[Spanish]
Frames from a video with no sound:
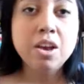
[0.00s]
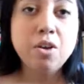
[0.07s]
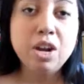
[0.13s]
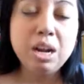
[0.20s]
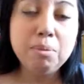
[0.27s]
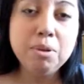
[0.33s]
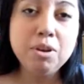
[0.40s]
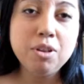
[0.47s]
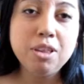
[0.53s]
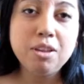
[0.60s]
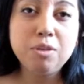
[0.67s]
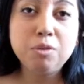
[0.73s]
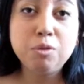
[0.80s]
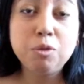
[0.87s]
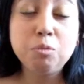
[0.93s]
Hola amigos de
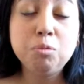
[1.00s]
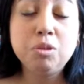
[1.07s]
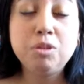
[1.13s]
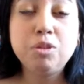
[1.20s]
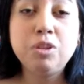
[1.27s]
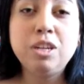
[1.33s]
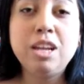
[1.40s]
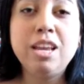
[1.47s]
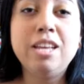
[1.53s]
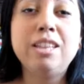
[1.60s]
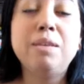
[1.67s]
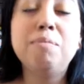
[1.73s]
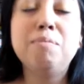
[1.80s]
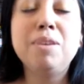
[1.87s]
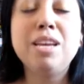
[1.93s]
YouTube, yo soy Ley,
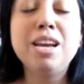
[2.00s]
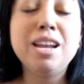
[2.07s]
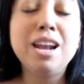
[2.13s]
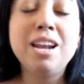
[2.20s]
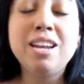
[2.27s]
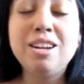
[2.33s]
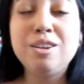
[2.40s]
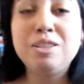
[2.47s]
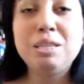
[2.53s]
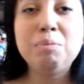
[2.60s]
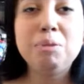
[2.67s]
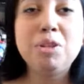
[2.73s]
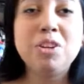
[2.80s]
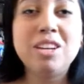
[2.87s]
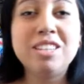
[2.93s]
este es mi canal y los
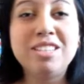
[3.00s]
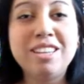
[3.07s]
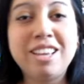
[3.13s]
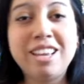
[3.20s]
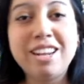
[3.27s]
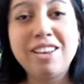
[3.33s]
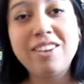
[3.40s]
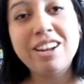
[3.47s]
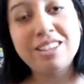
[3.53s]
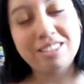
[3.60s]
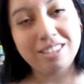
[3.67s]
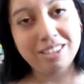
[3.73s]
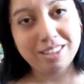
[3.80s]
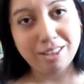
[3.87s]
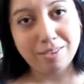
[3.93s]
invito a que se queden a ver el
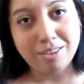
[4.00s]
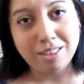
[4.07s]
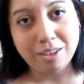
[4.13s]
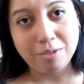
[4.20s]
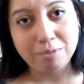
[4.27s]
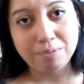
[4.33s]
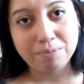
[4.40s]
siguiente video.